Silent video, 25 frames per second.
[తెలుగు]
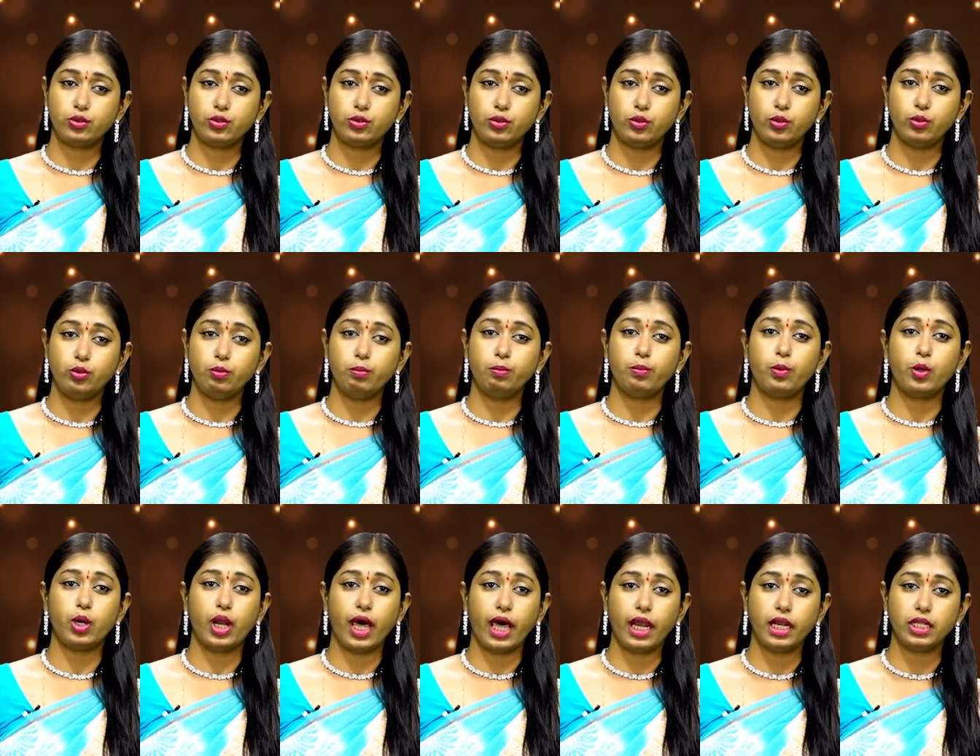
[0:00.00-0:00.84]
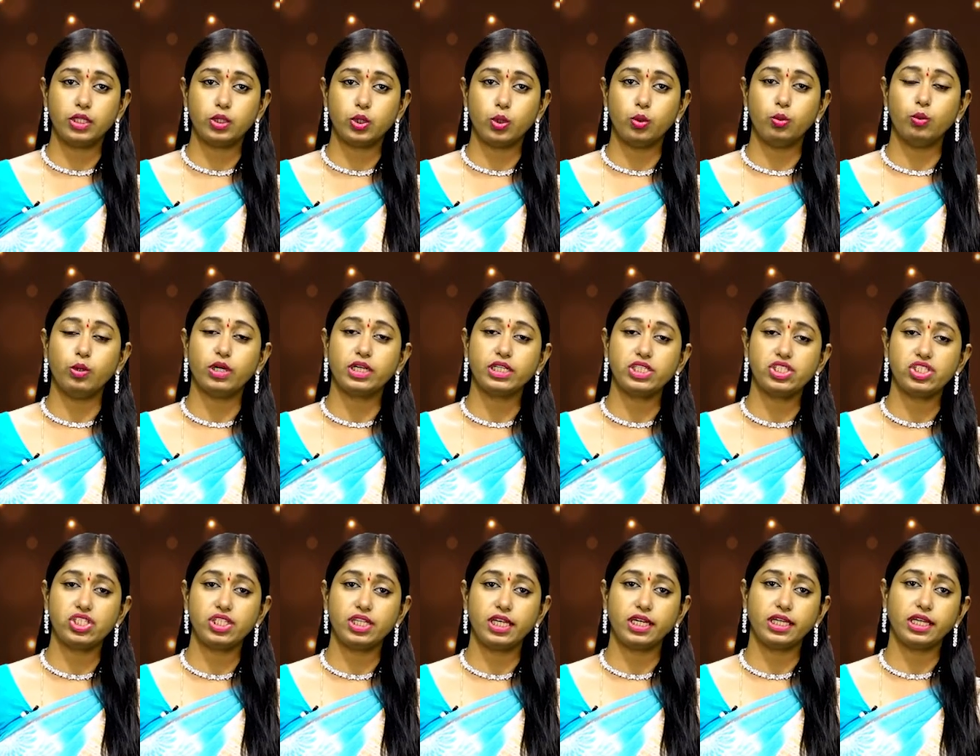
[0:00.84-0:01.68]
చుట్టూ పొలాలతో ఒక
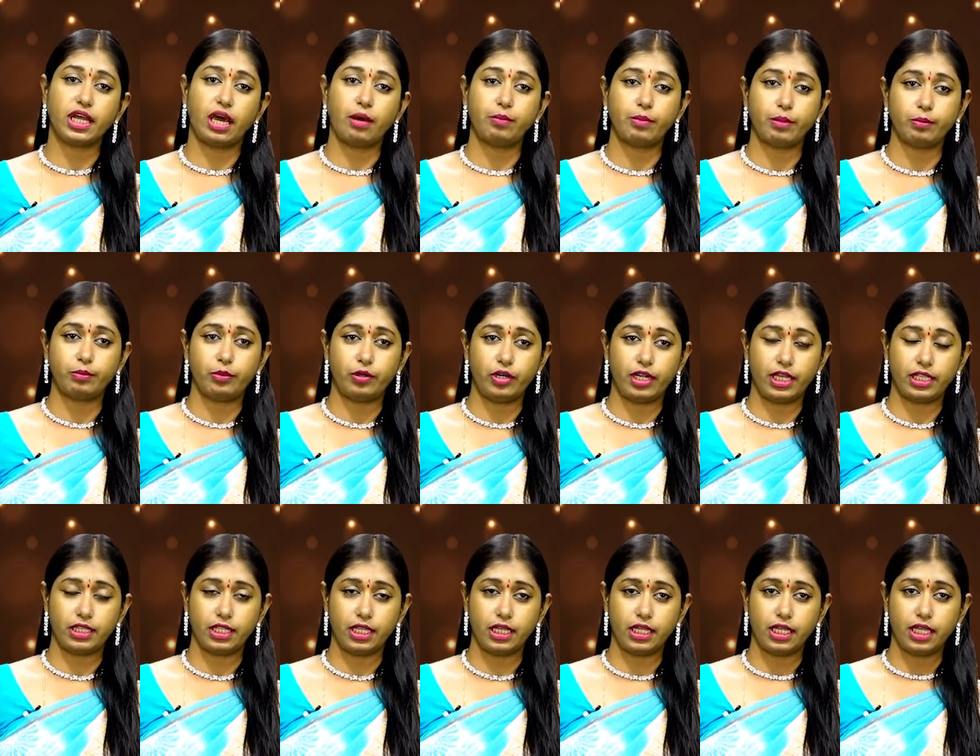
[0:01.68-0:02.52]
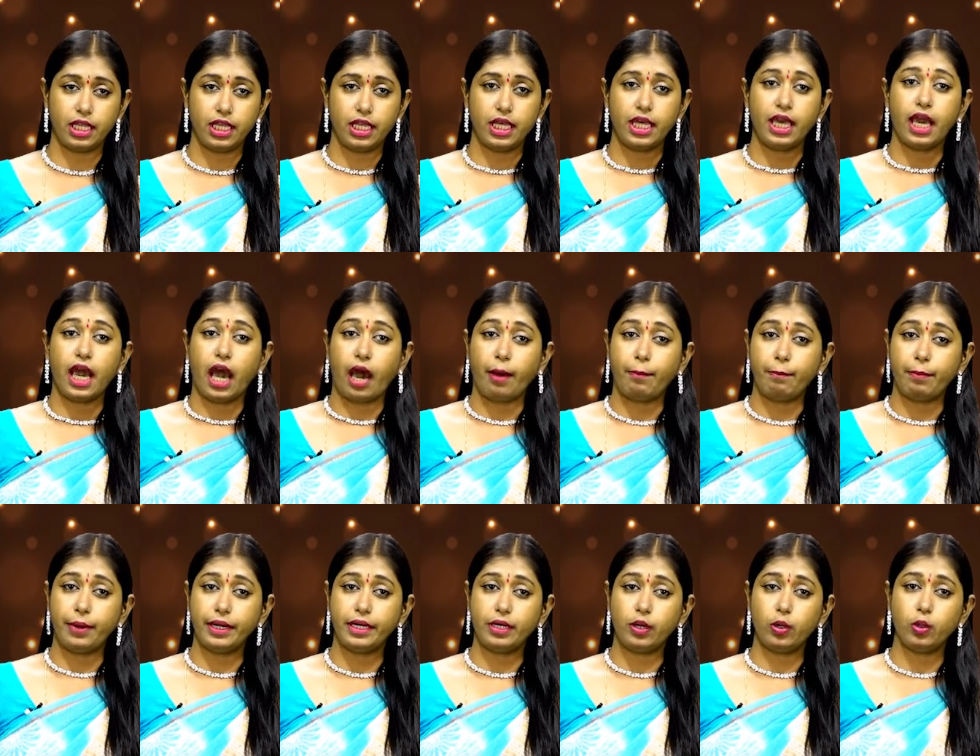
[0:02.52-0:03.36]
చిన్న గ్రామం ఉండేది
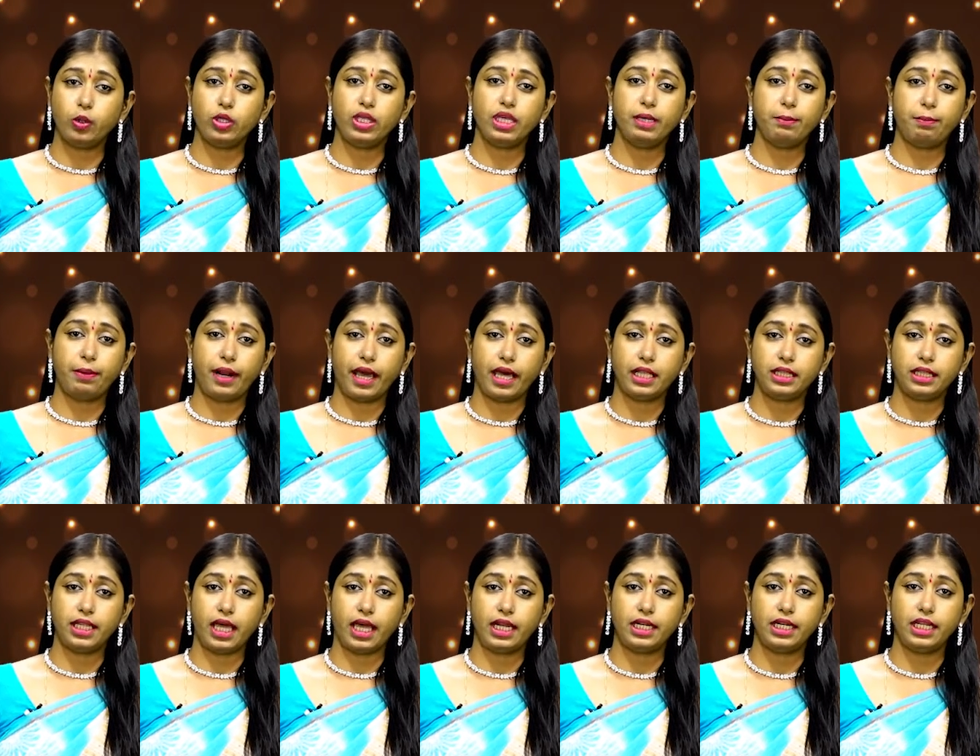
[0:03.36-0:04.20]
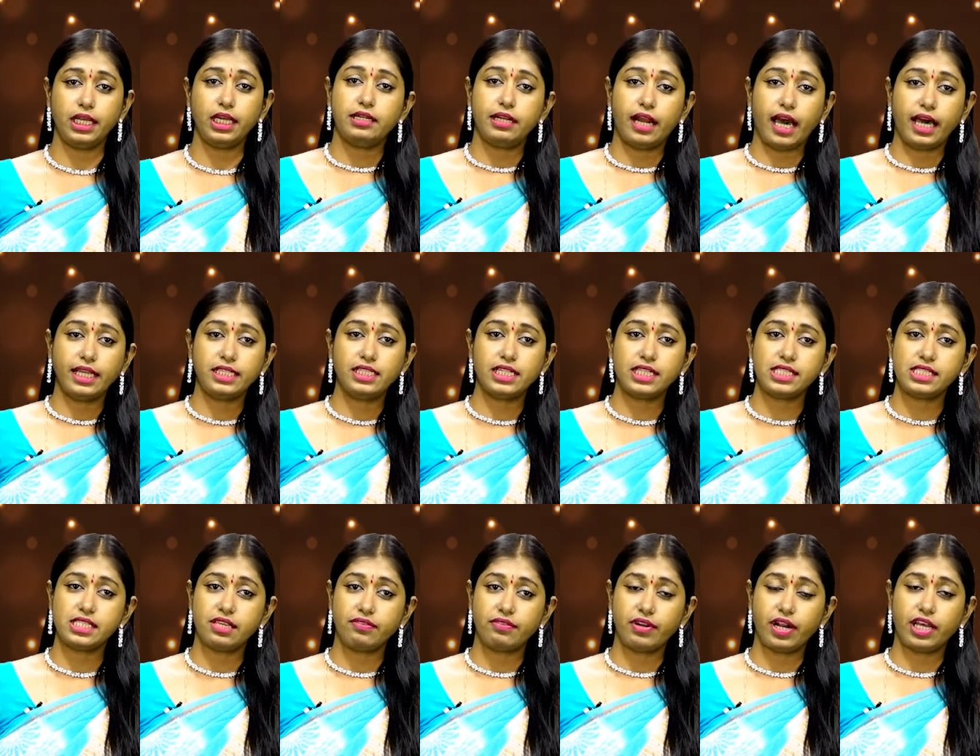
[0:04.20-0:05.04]
అప్పట్లో ఈ ప్రాంతాన్ని రాజా
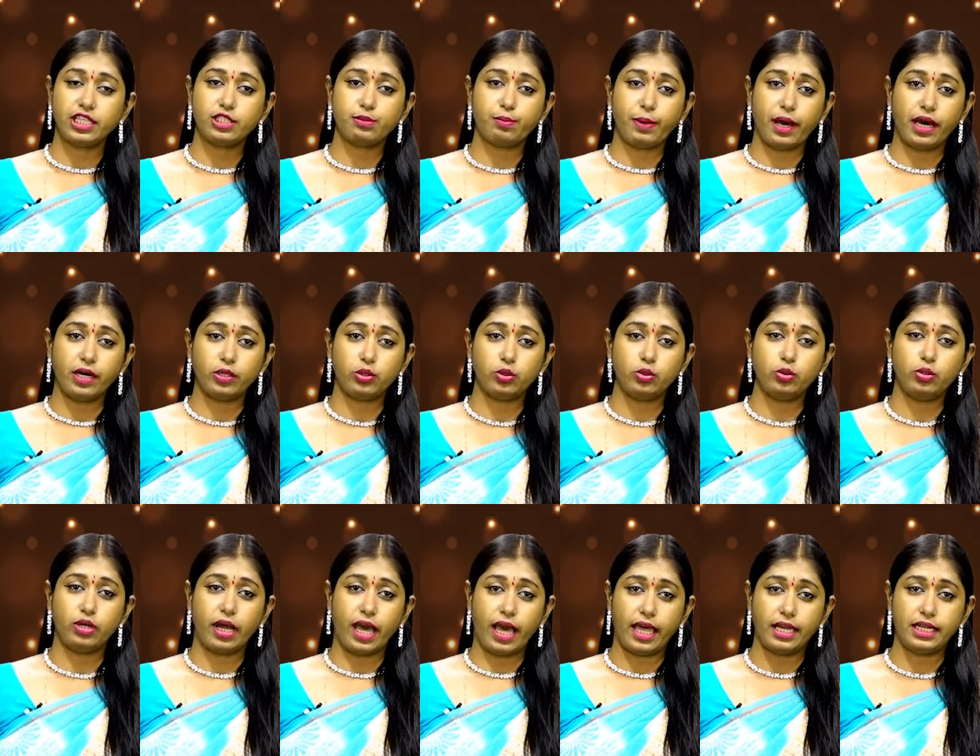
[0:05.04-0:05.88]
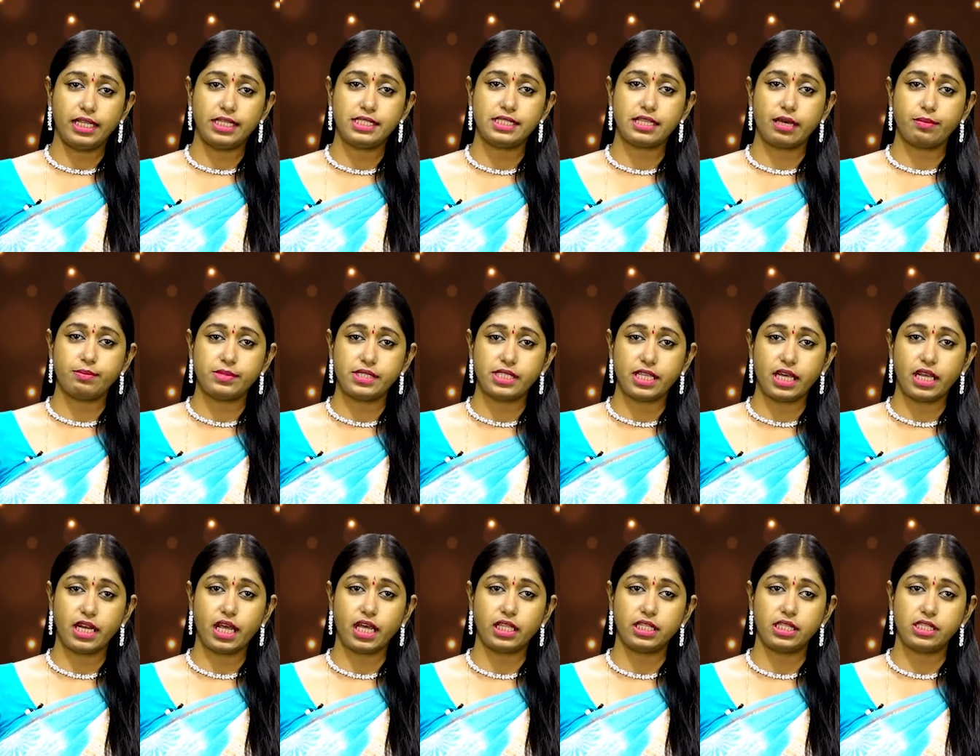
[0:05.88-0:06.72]
శివరాజ్ బహదూర్ అనే
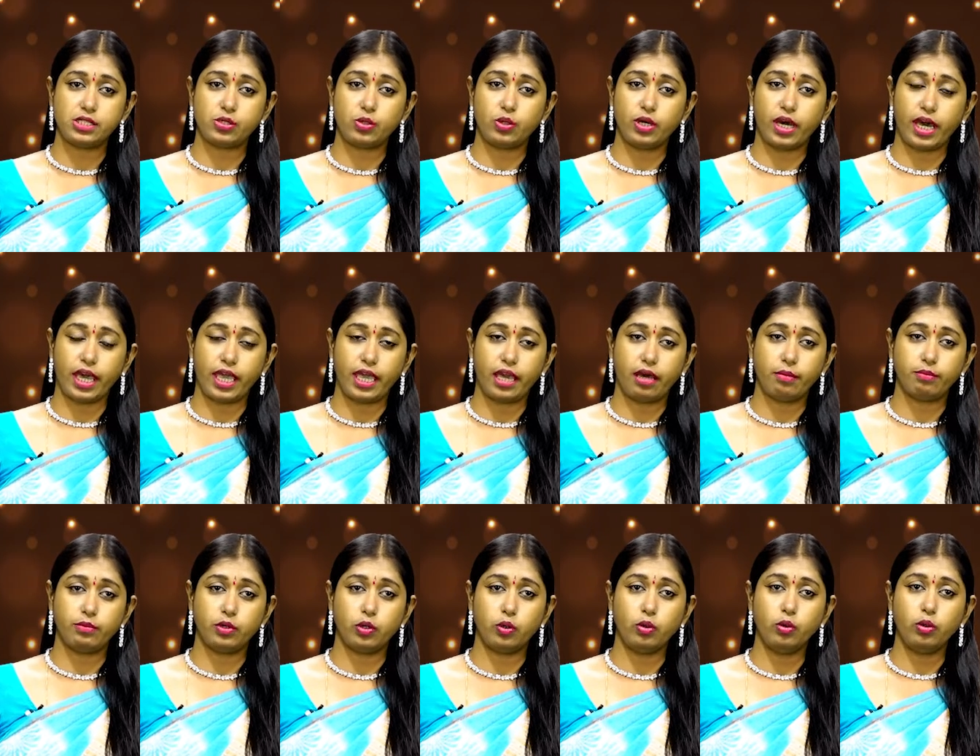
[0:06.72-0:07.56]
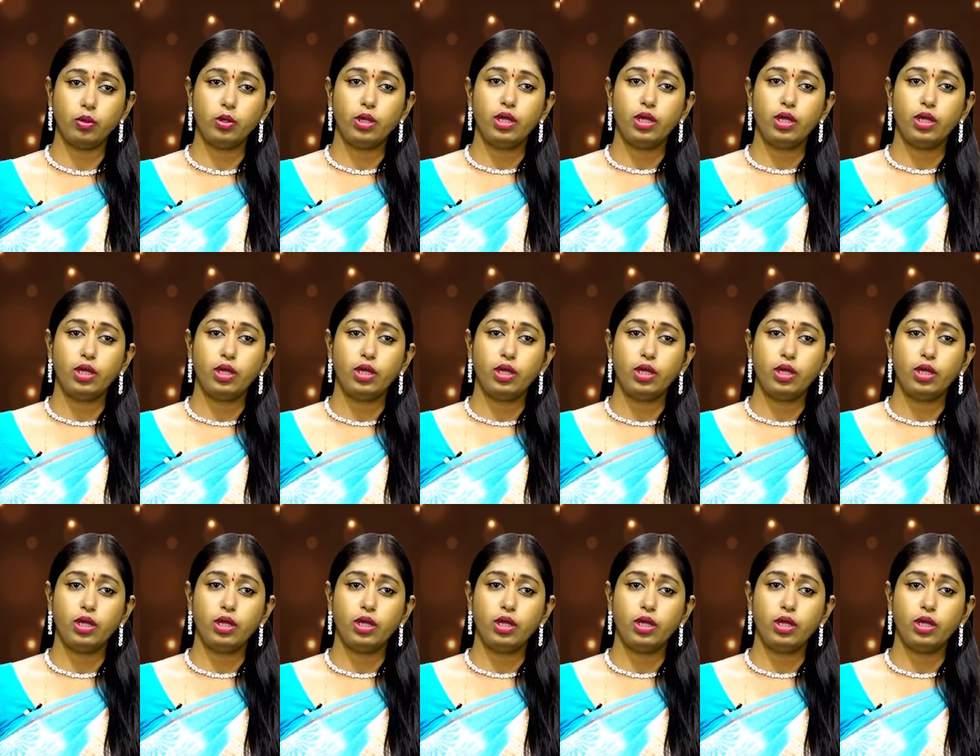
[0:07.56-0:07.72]
సంస్థానాధీశుని హయాంలో